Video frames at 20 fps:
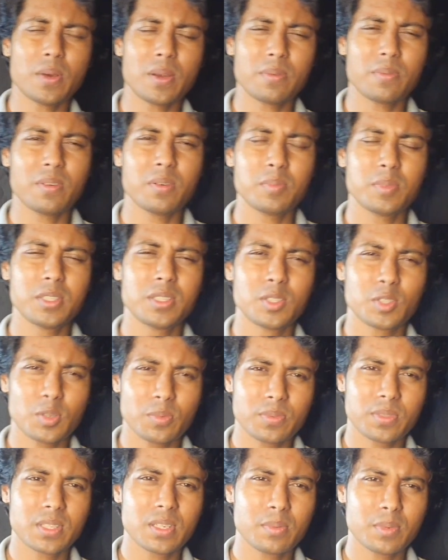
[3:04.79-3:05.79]
পারফরমেন্স যেসব
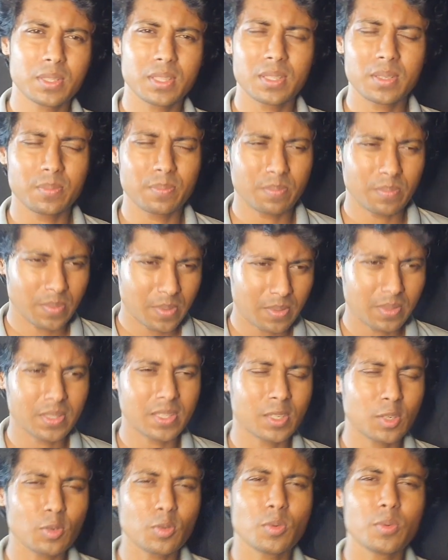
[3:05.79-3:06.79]
সিনেমাতে
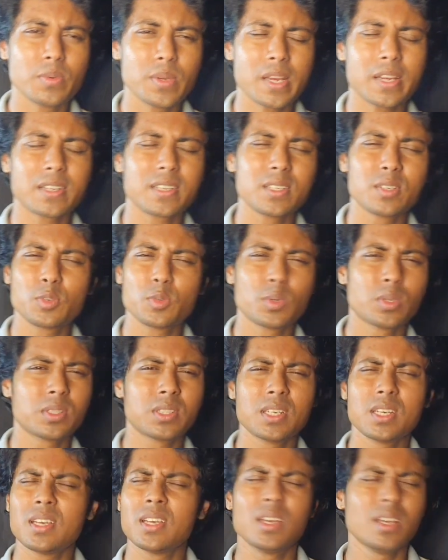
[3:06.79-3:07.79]
যেরকম অ্যাক্টিং করেছে